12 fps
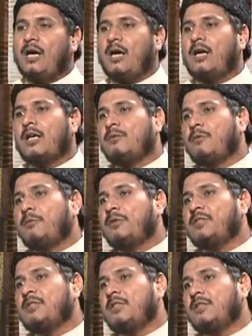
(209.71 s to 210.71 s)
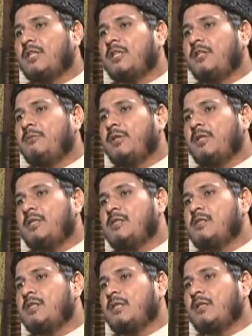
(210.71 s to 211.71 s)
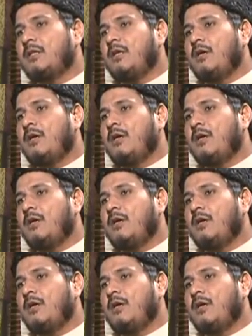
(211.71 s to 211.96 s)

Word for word: अगर हम अपनी ज़िंदगी में इज़्ज़त